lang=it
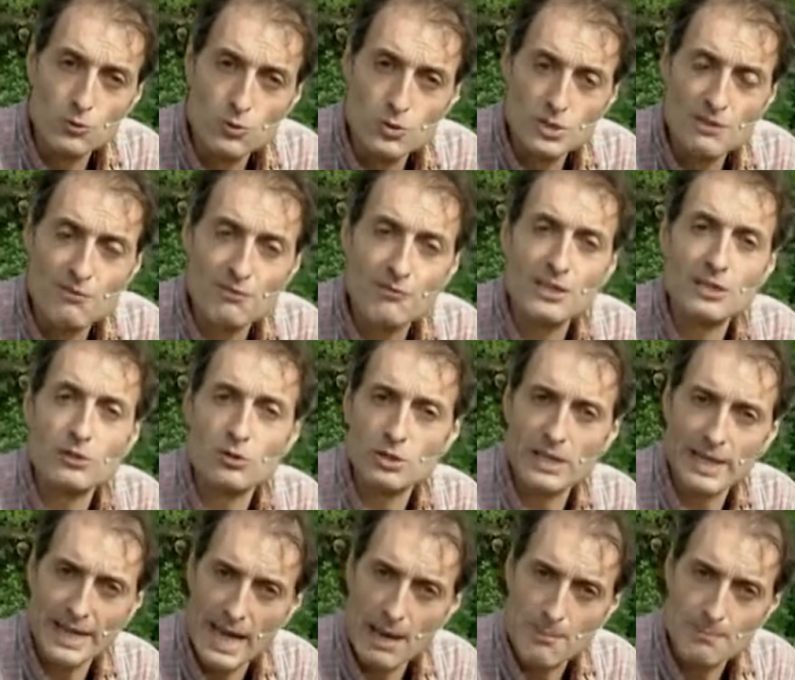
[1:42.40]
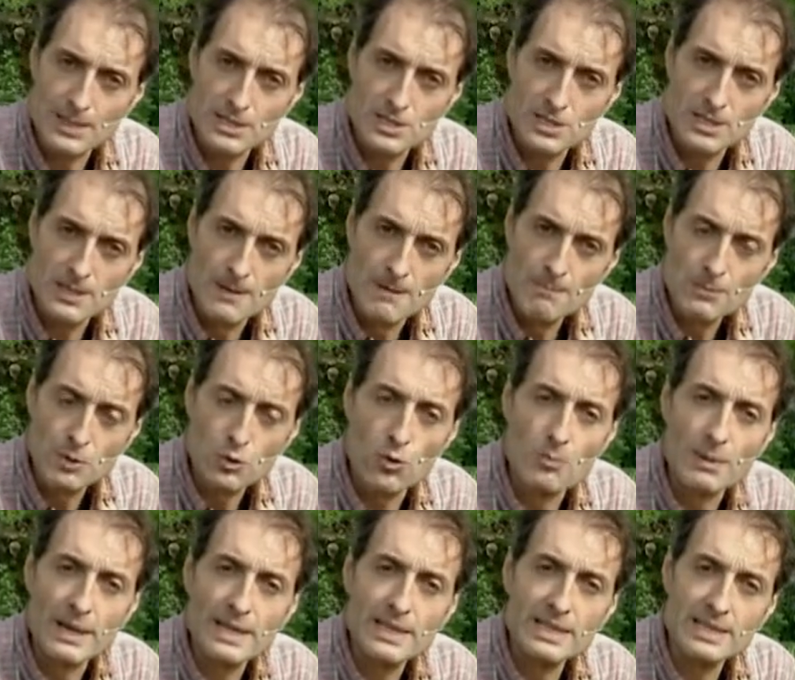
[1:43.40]
usi fitoterapici
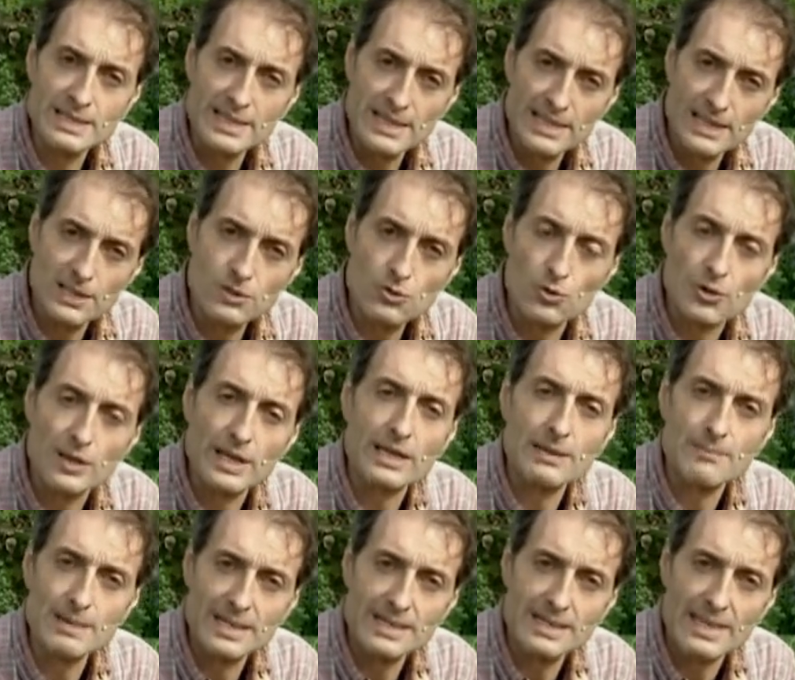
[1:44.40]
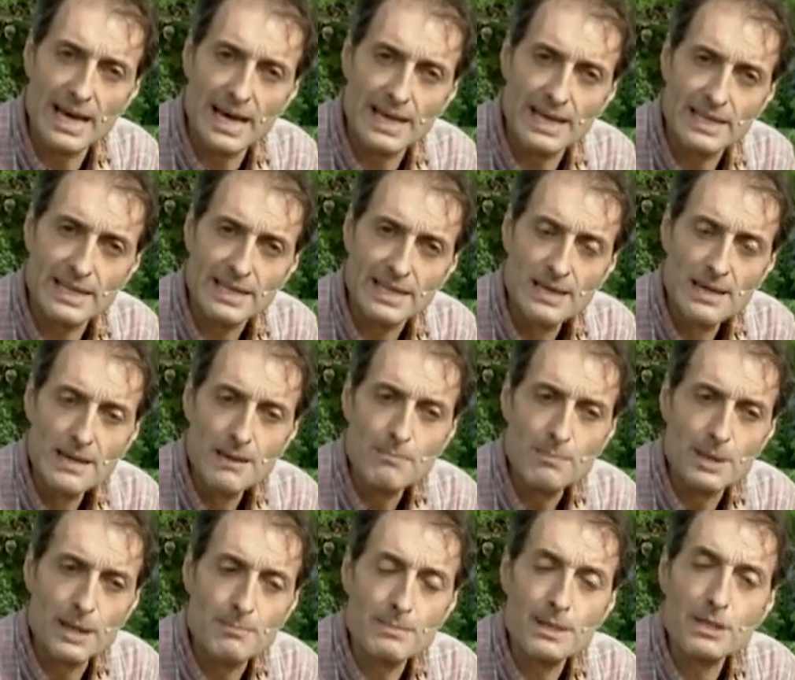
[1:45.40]
come integratori alimentari
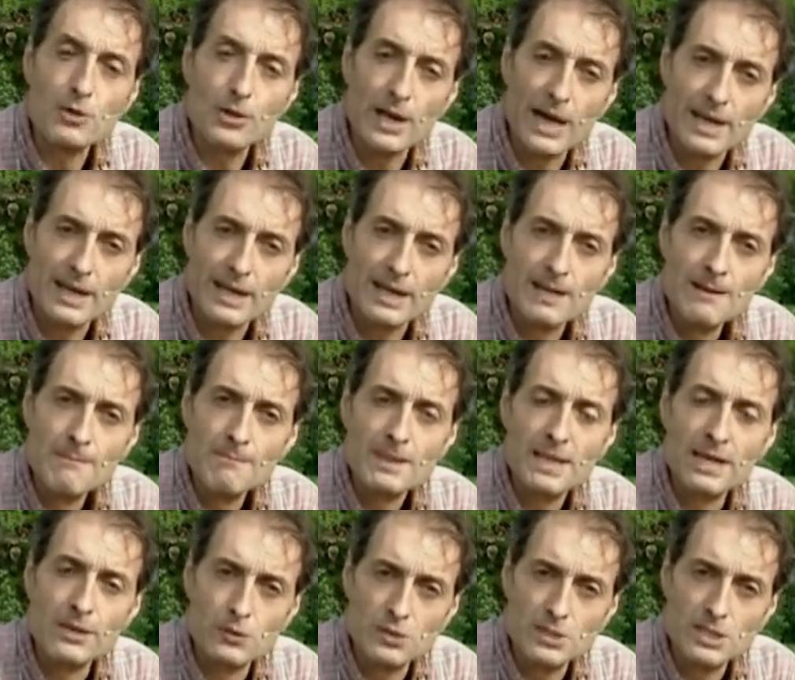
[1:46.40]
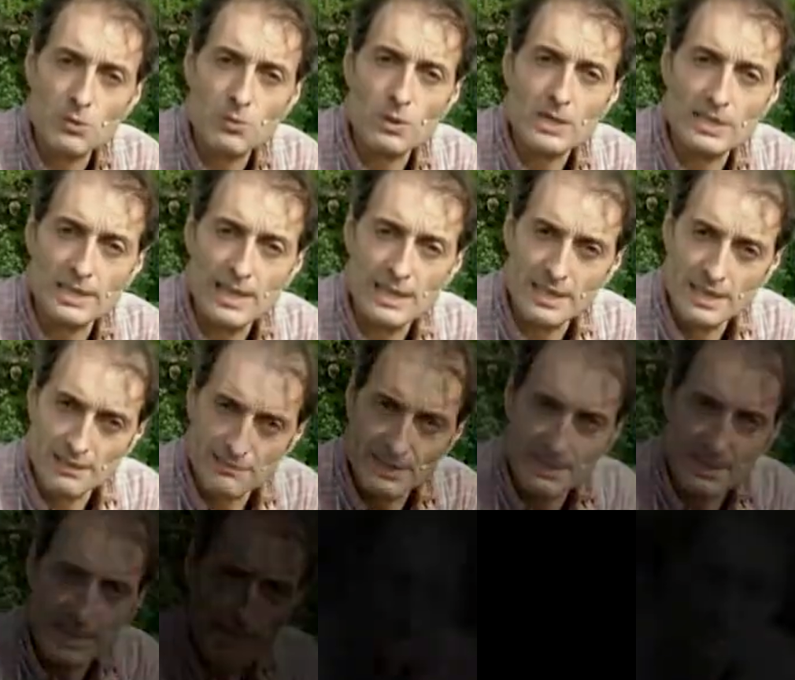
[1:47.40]
per migliorare la nostra qualità della
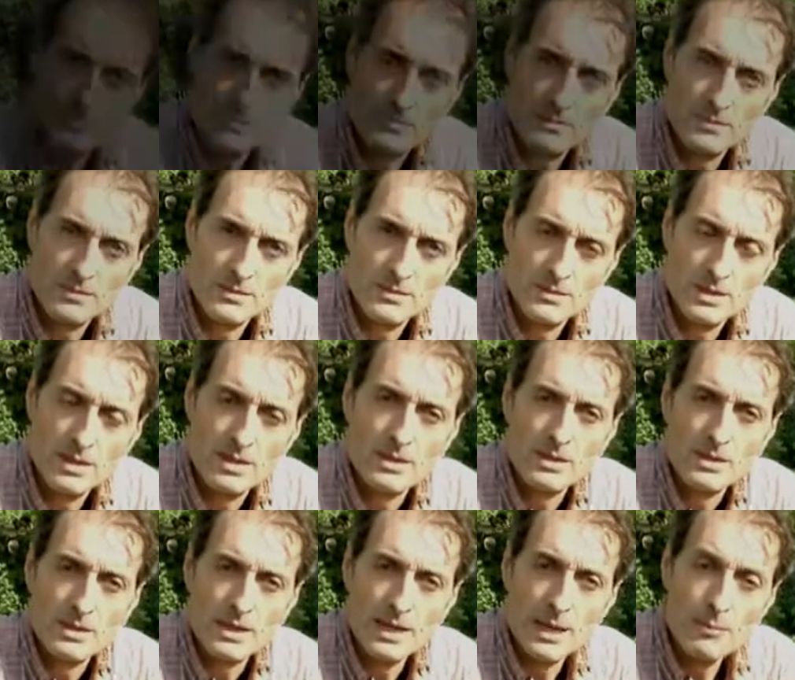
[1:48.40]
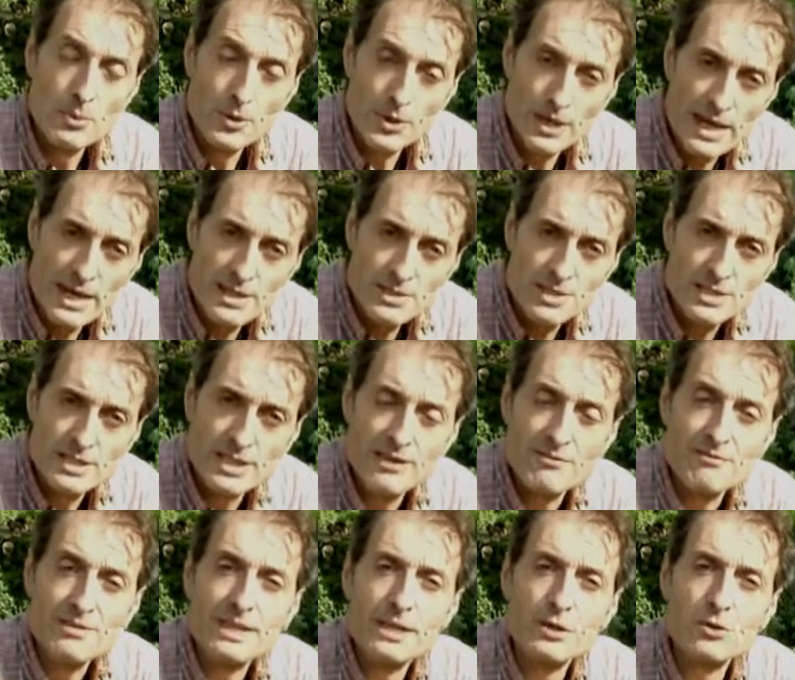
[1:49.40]
vita. La borragine
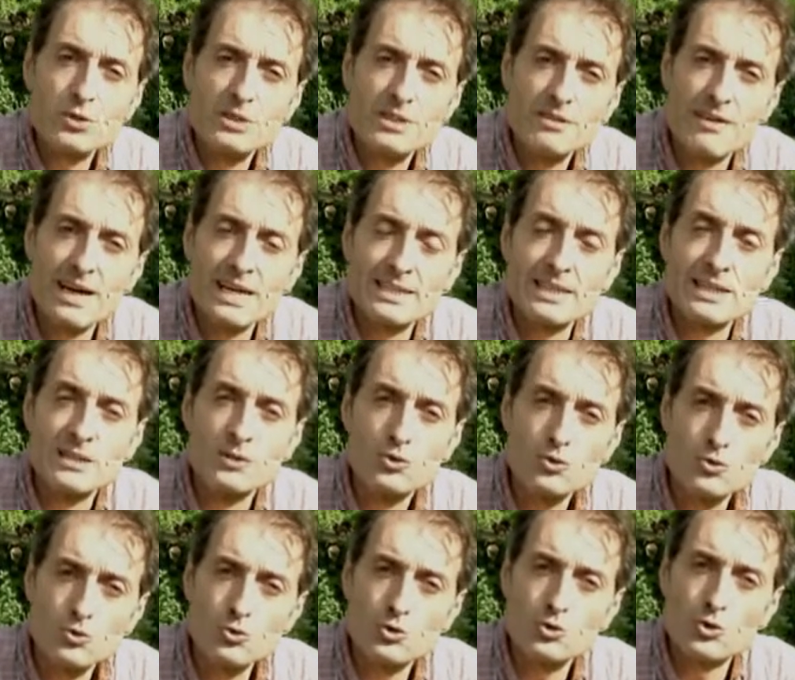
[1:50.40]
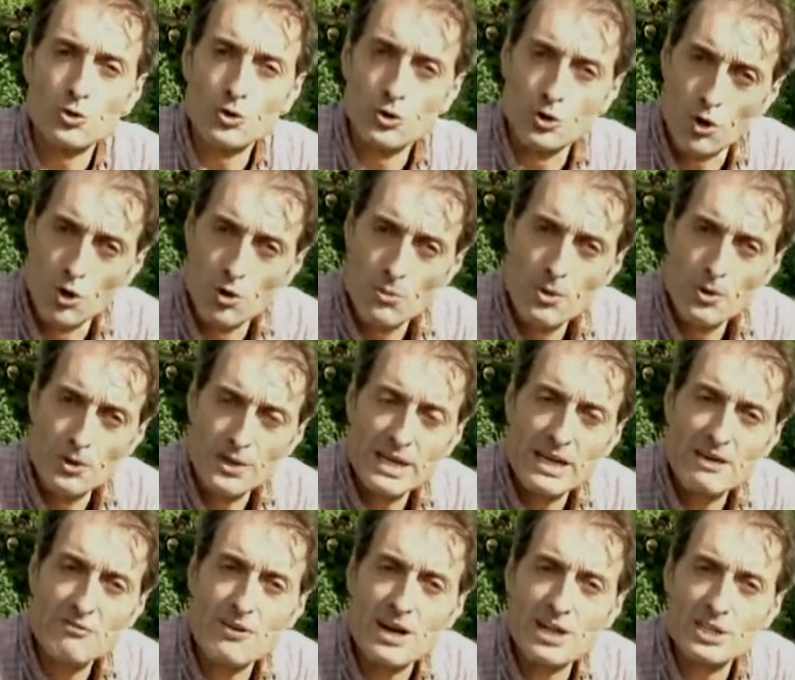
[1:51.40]
viene coltivata in tutto il globo
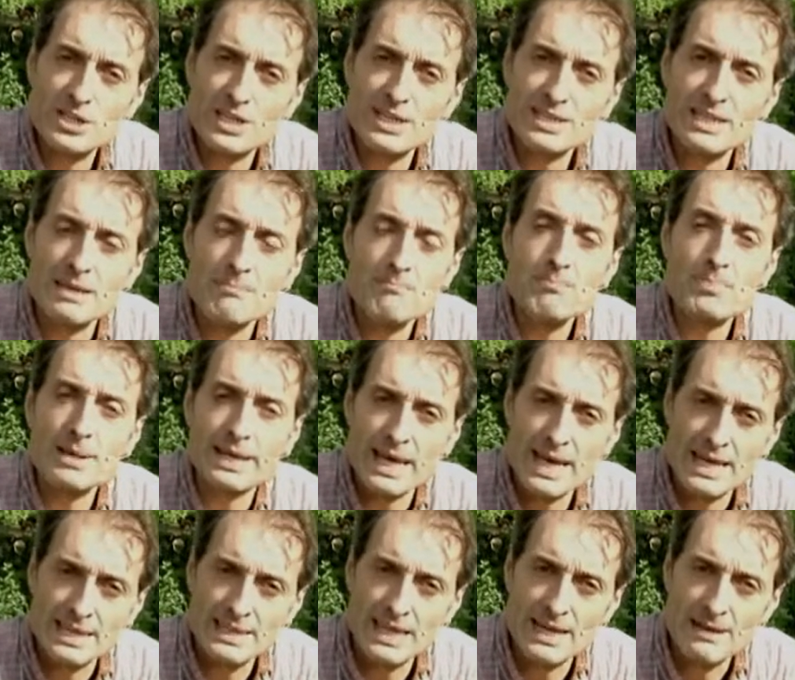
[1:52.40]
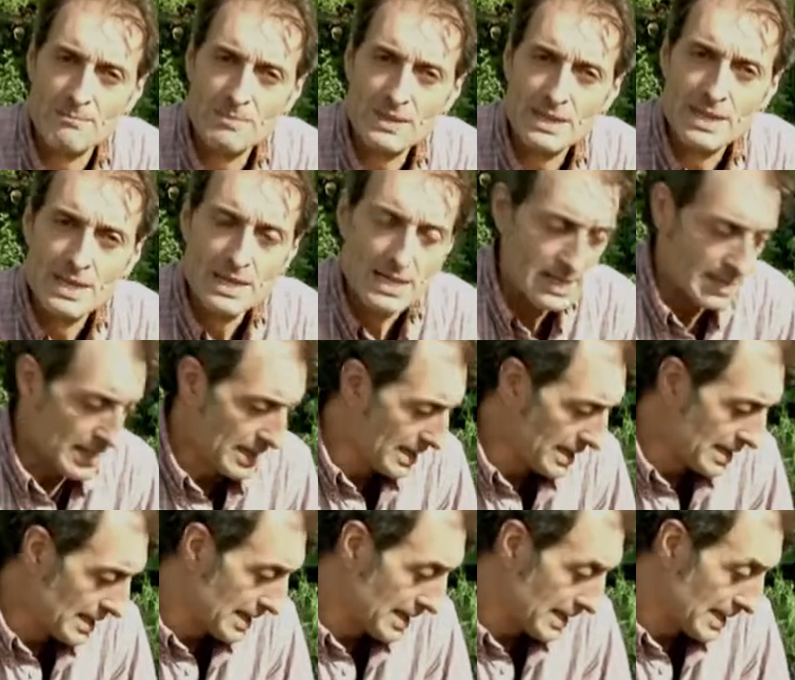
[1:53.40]
nella fascia temperata.
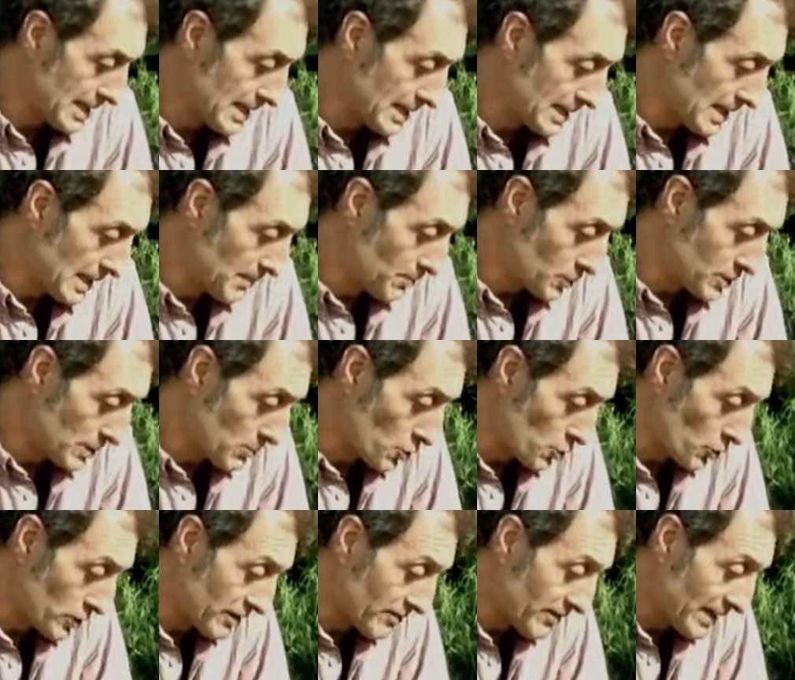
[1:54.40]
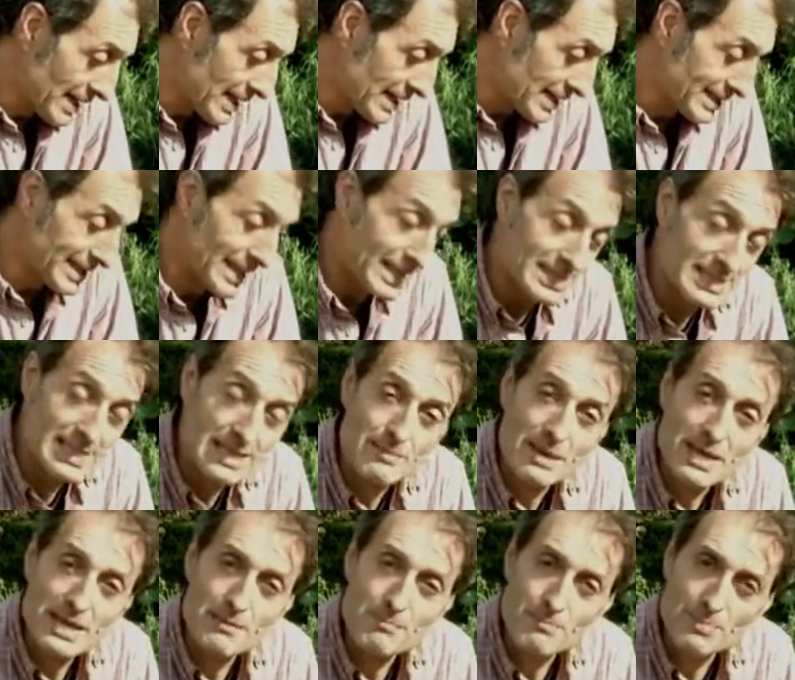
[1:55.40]
Eh, la possiamo coltivare da
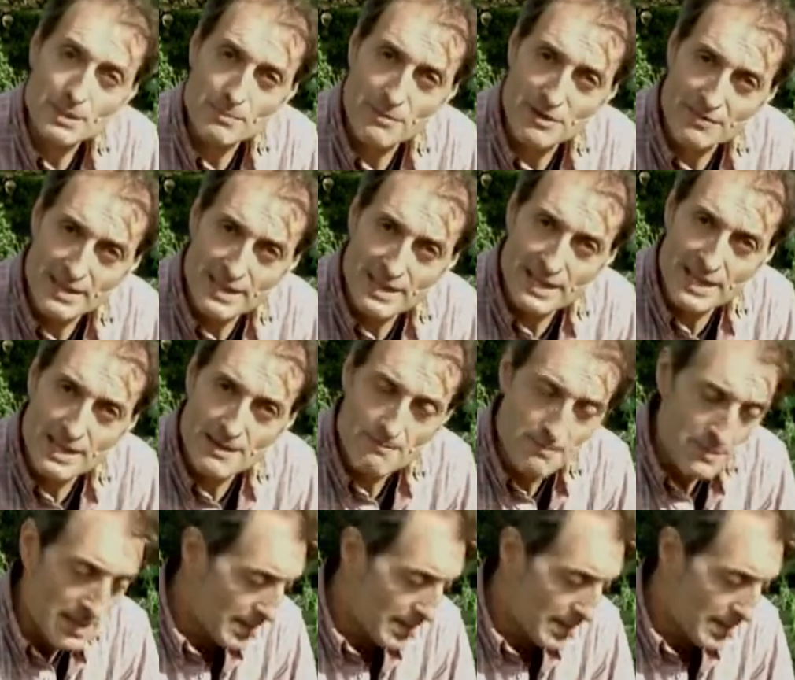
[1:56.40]
seme in primavera